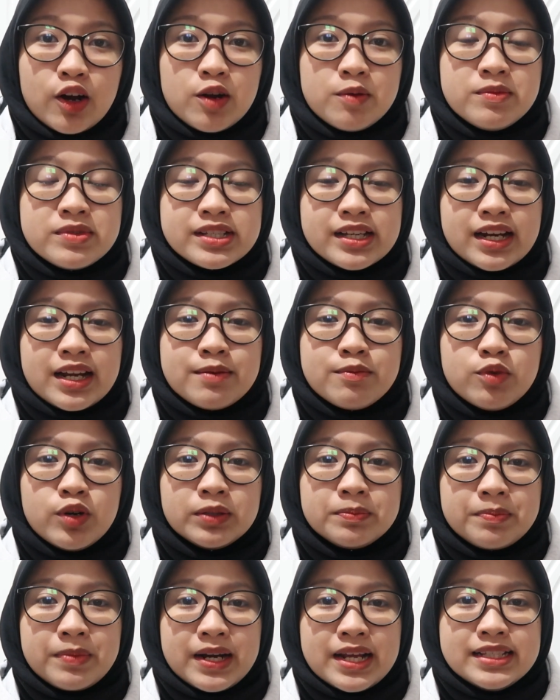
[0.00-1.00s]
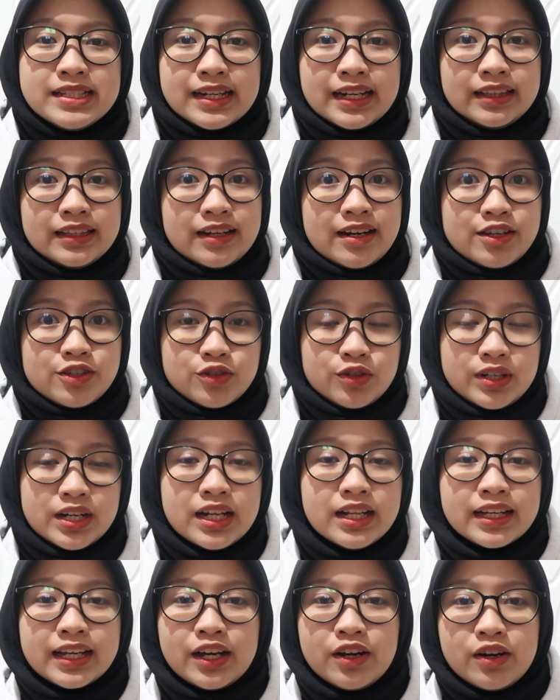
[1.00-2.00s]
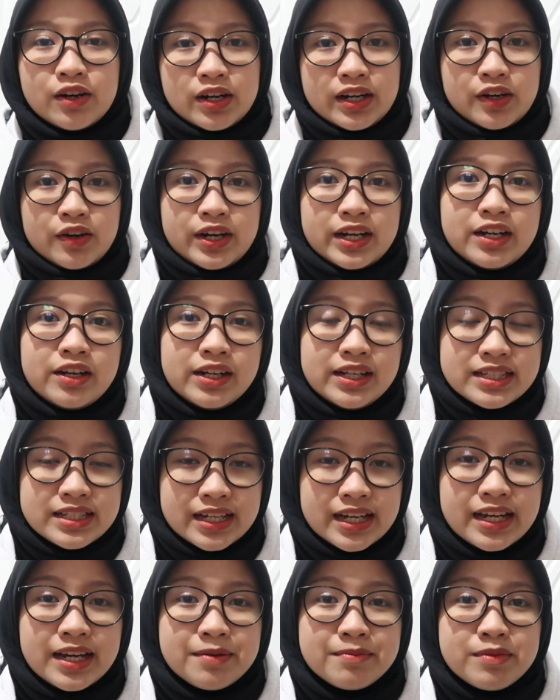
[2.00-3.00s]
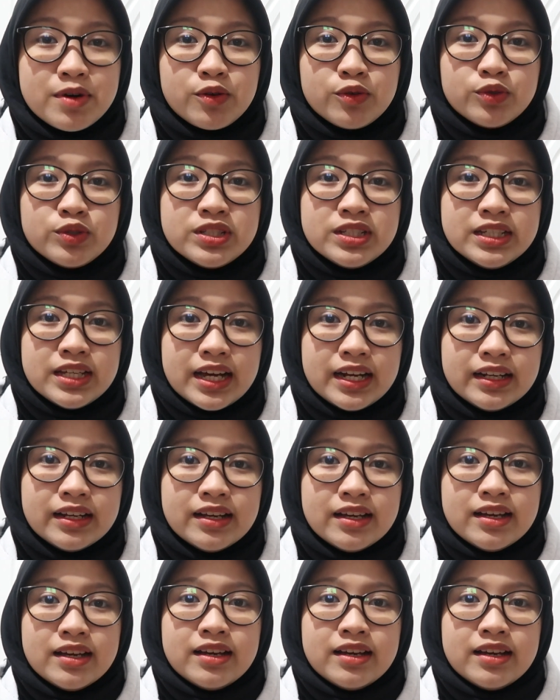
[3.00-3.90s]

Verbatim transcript: Kalau misalnya buat pelajar internasional kayak orang-orang Indonesia yang mau ujian